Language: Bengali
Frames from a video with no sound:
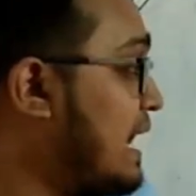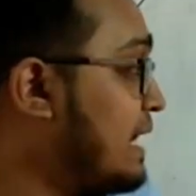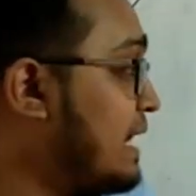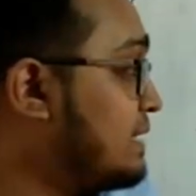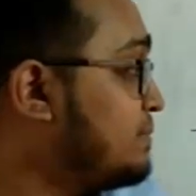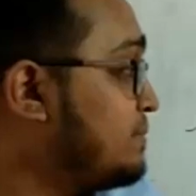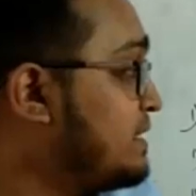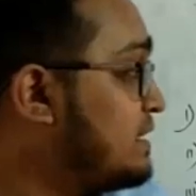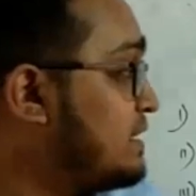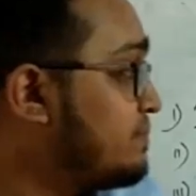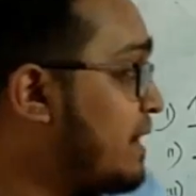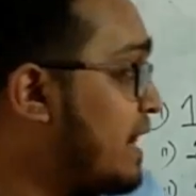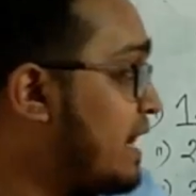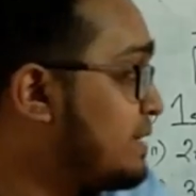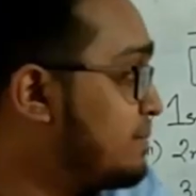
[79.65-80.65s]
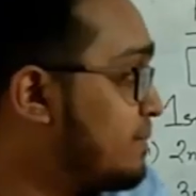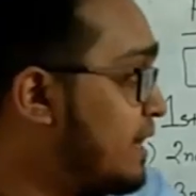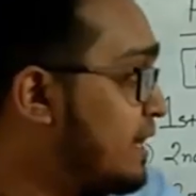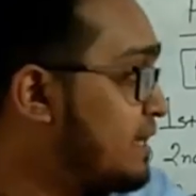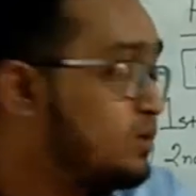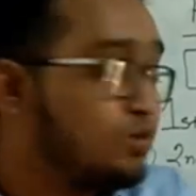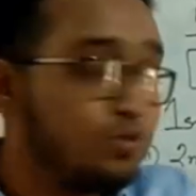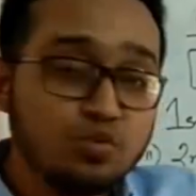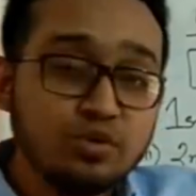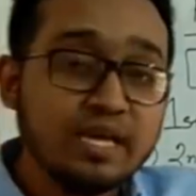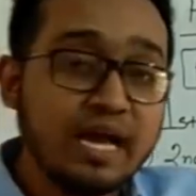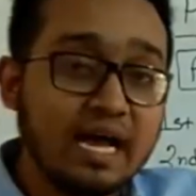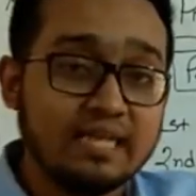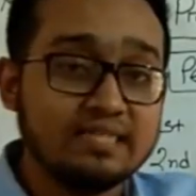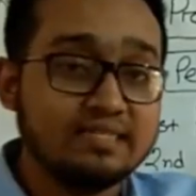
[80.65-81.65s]
আই মি মাই মাইন উই
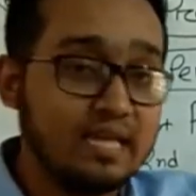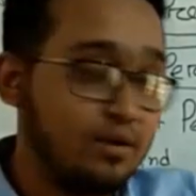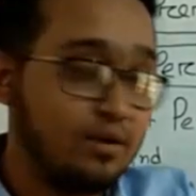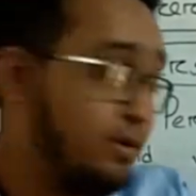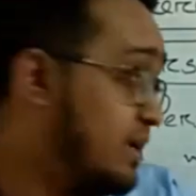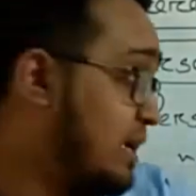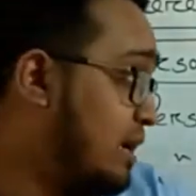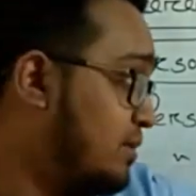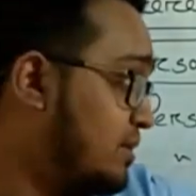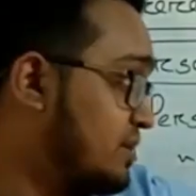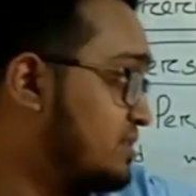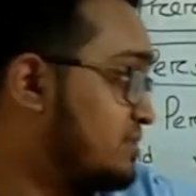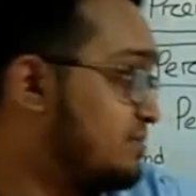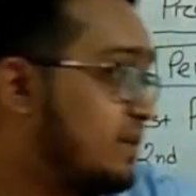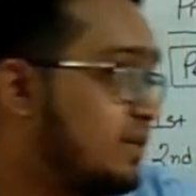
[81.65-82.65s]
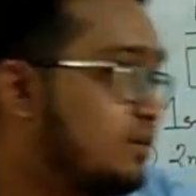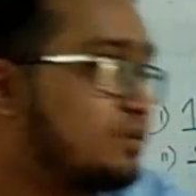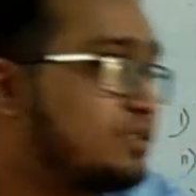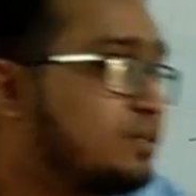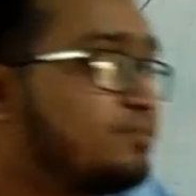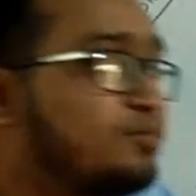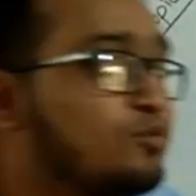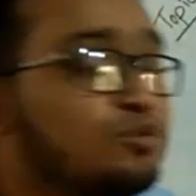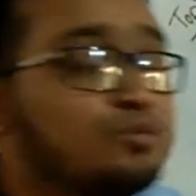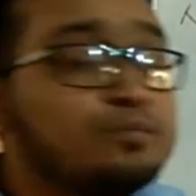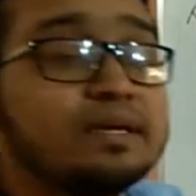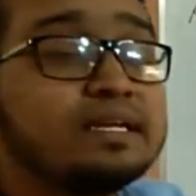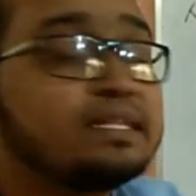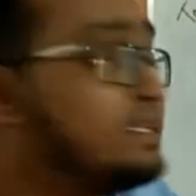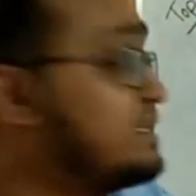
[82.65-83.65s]
আস আওয়ার আওয়ার্স মানে হচ্ছে প্রথম
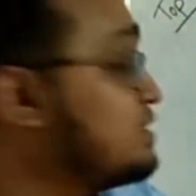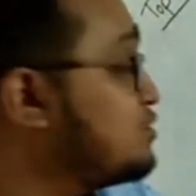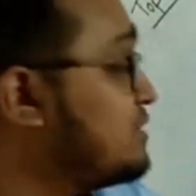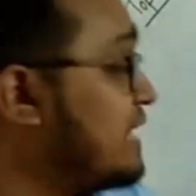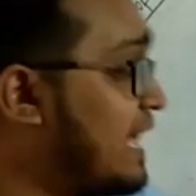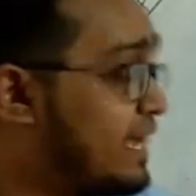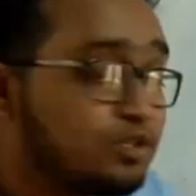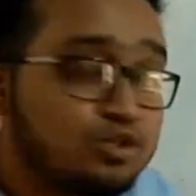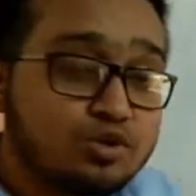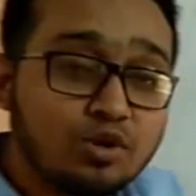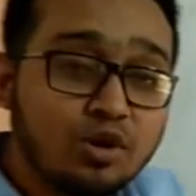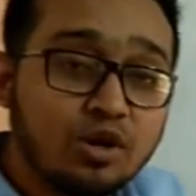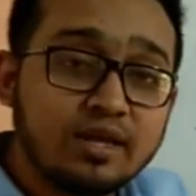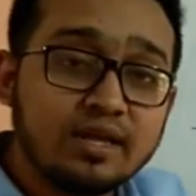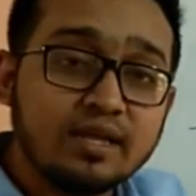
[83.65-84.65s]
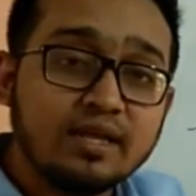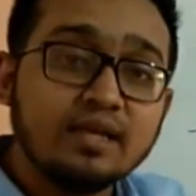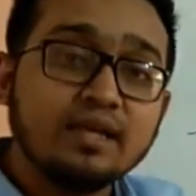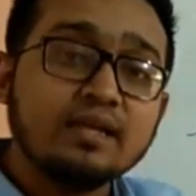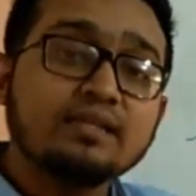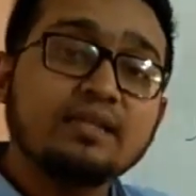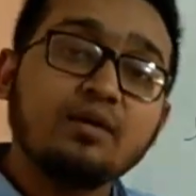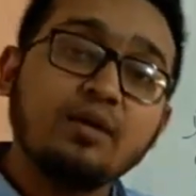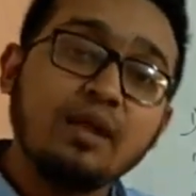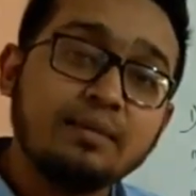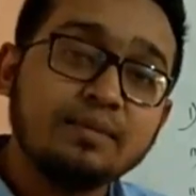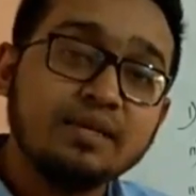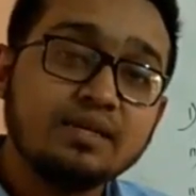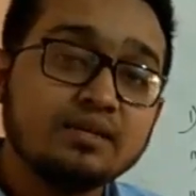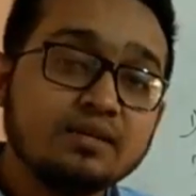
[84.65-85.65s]
ব্যক্তি যদি একজন হয় তাহলে
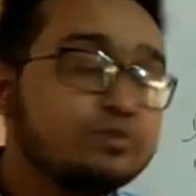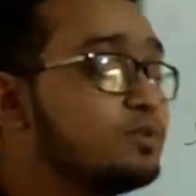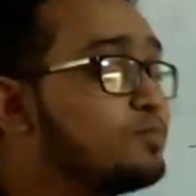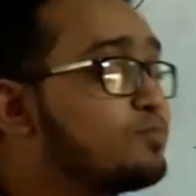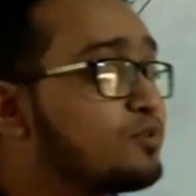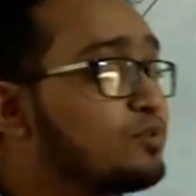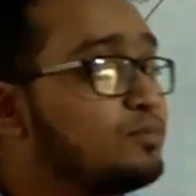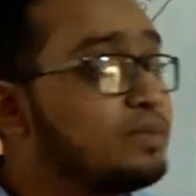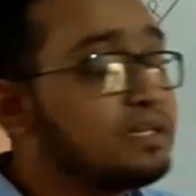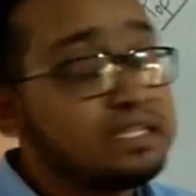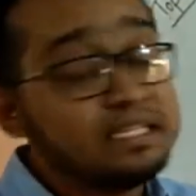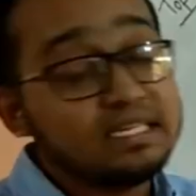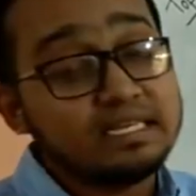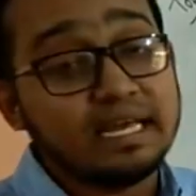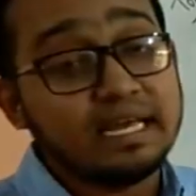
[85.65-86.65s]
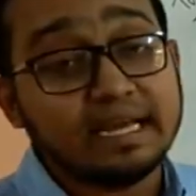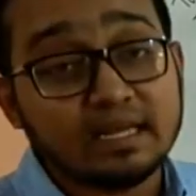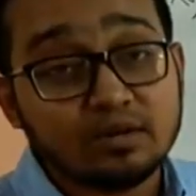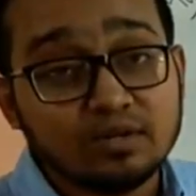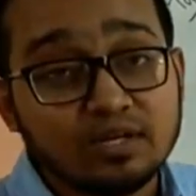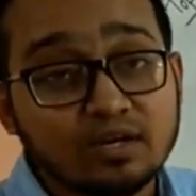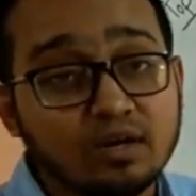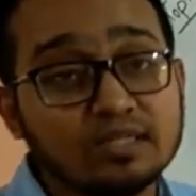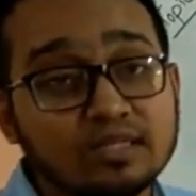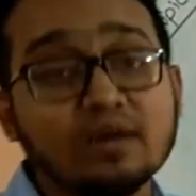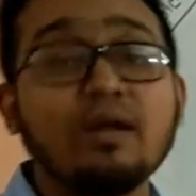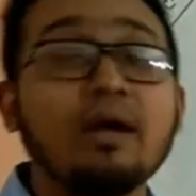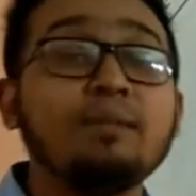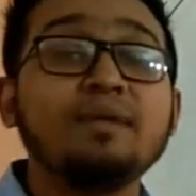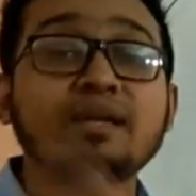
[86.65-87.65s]
আমি যদি প্রথম ব্যক্তি একের অধিক হয়
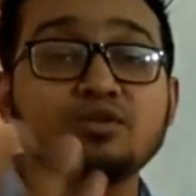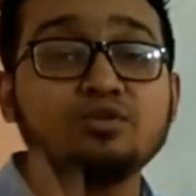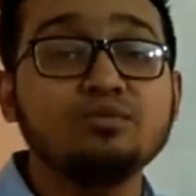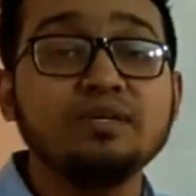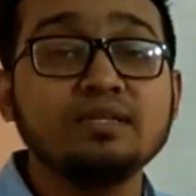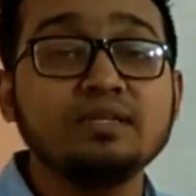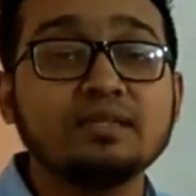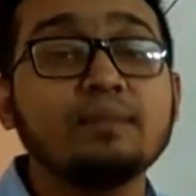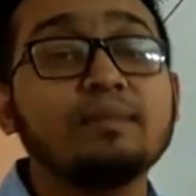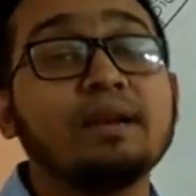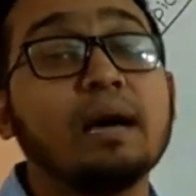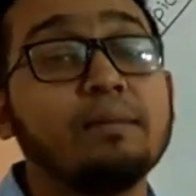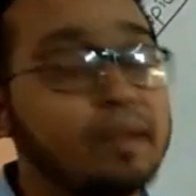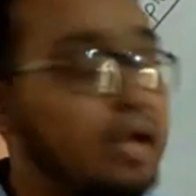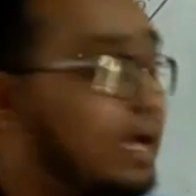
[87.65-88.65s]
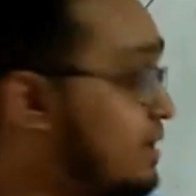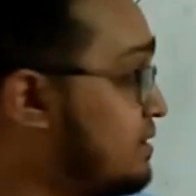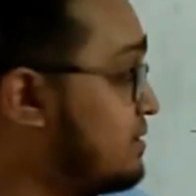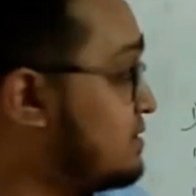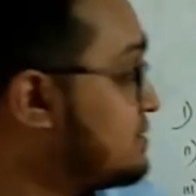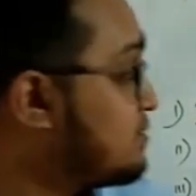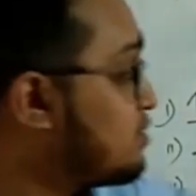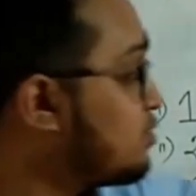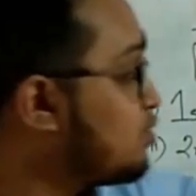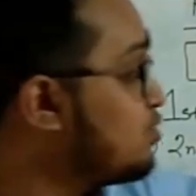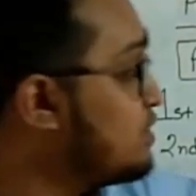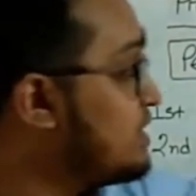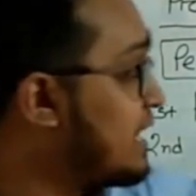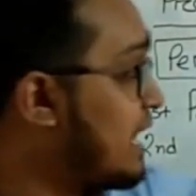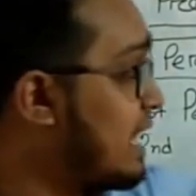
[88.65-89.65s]
তাহলে আমি আর তুমি তার মানে আমরা যেমন
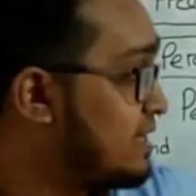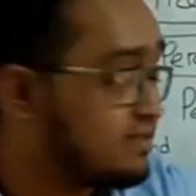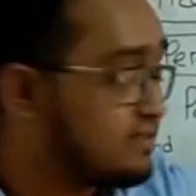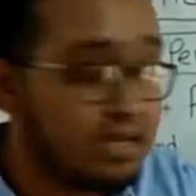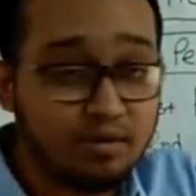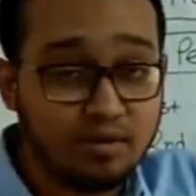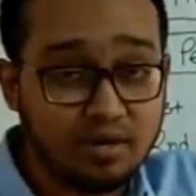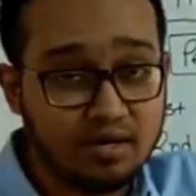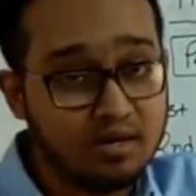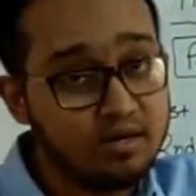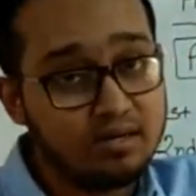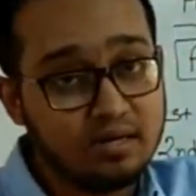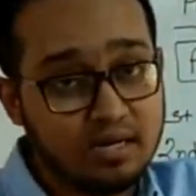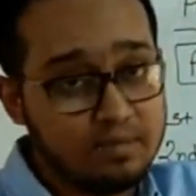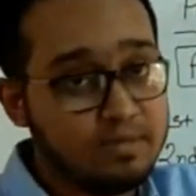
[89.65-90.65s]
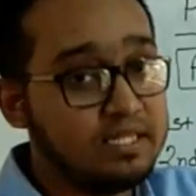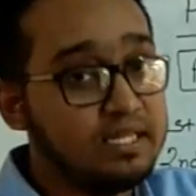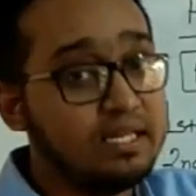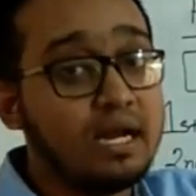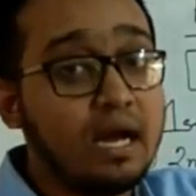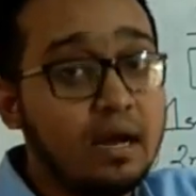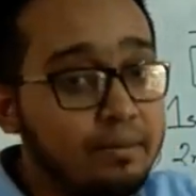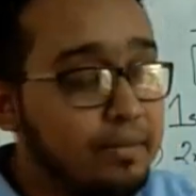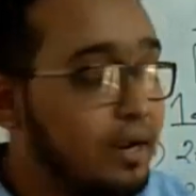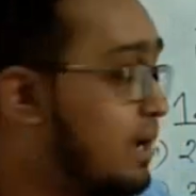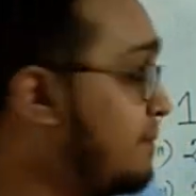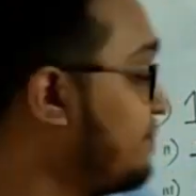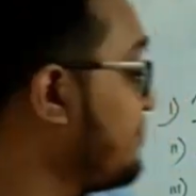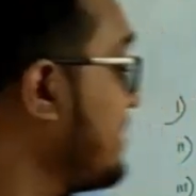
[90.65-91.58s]
উই আস আওয়ার আমাদের আমরা